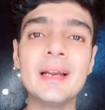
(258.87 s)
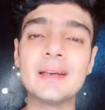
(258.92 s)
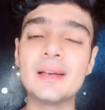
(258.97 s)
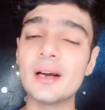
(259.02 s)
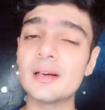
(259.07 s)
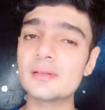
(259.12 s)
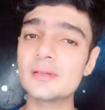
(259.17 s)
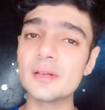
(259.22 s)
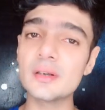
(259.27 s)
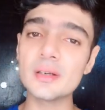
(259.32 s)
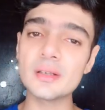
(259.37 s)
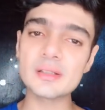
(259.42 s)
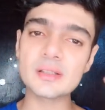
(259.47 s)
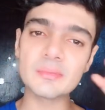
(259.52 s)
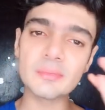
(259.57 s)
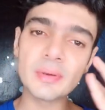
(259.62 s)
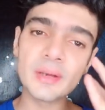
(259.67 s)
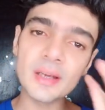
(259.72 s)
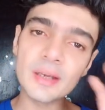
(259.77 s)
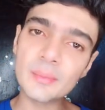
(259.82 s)
Dark Circle is a
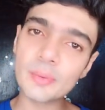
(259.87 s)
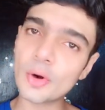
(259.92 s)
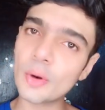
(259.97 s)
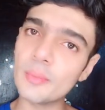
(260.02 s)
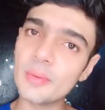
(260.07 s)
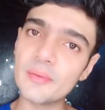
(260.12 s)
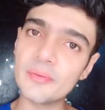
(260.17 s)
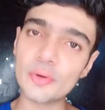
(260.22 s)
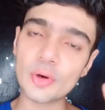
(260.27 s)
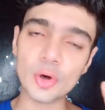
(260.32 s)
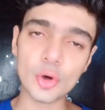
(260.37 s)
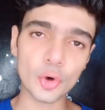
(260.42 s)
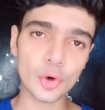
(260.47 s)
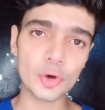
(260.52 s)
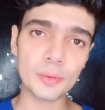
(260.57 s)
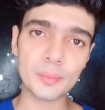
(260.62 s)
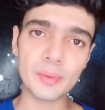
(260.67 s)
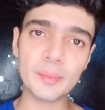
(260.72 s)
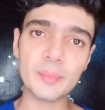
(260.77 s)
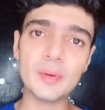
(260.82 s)
big problem for a
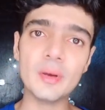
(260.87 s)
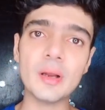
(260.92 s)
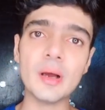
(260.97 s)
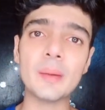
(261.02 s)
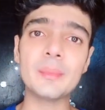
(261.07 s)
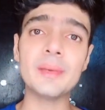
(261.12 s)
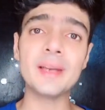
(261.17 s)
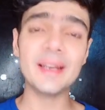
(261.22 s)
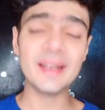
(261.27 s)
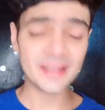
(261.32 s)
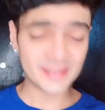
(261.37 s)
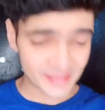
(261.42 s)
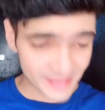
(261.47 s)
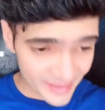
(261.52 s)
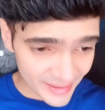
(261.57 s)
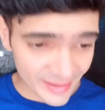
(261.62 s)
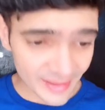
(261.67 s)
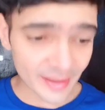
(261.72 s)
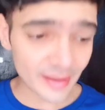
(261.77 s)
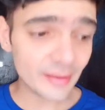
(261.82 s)
lot of people. हमने
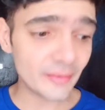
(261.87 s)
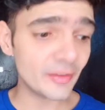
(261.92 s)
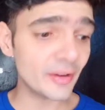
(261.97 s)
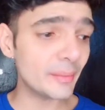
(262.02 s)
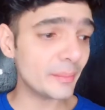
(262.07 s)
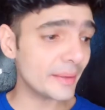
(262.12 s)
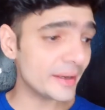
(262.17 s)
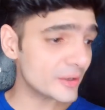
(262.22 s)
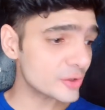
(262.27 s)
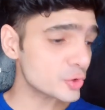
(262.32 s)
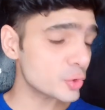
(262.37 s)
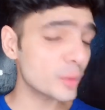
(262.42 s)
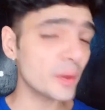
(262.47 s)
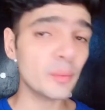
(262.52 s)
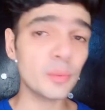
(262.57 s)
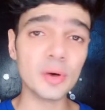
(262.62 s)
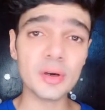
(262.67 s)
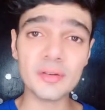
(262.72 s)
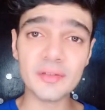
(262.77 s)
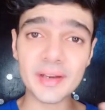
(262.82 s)
इसीलिए we made sure we
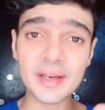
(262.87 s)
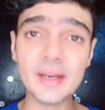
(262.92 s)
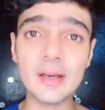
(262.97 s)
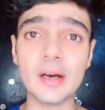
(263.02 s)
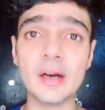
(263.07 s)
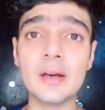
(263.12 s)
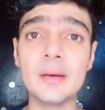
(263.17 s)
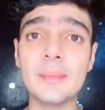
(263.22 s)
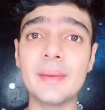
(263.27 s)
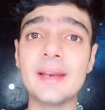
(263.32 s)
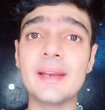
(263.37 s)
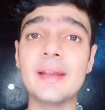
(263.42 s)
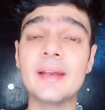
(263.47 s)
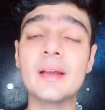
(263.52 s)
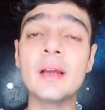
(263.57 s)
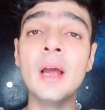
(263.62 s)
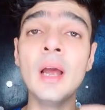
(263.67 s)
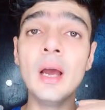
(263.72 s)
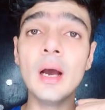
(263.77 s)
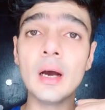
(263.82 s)
worked very hard. मैंने एक